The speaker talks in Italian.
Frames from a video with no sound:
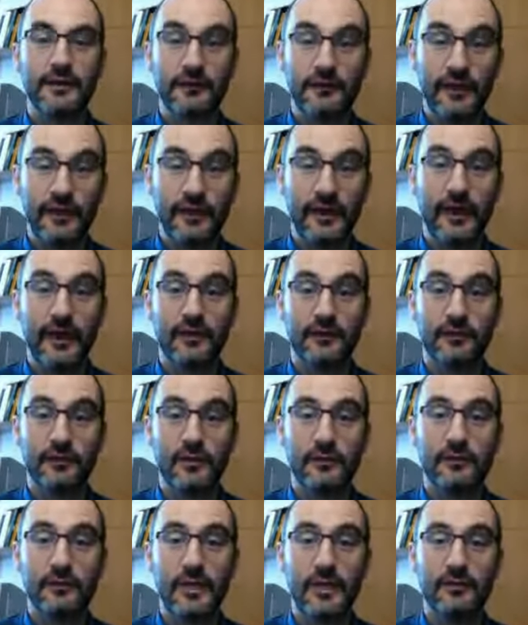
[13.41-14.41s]
ci ha chiesto
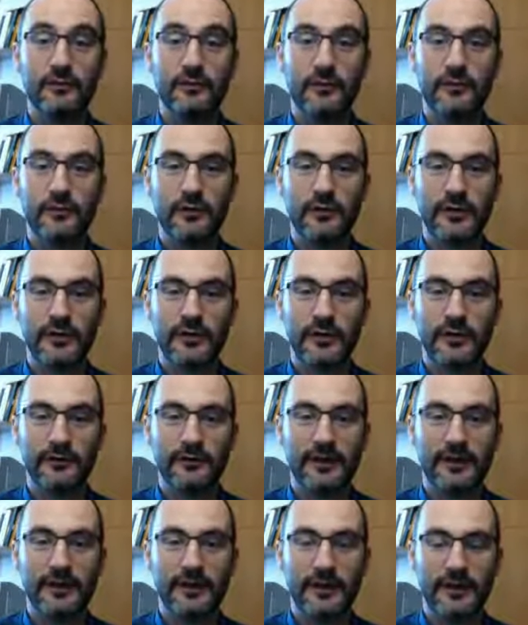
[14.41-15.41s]
almeno una volta nella
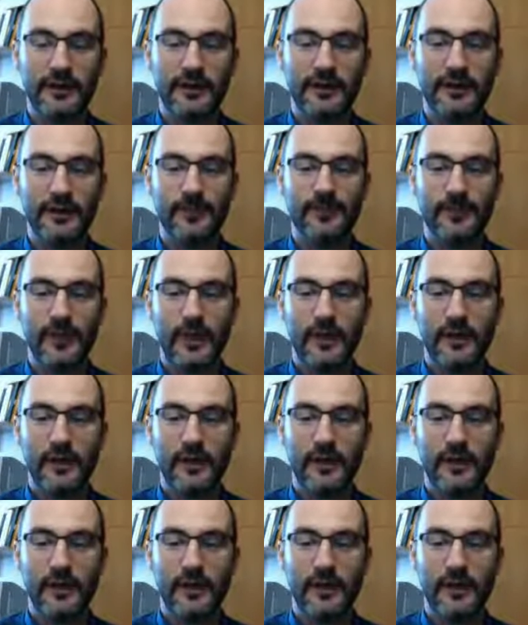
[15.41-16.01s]
vita e,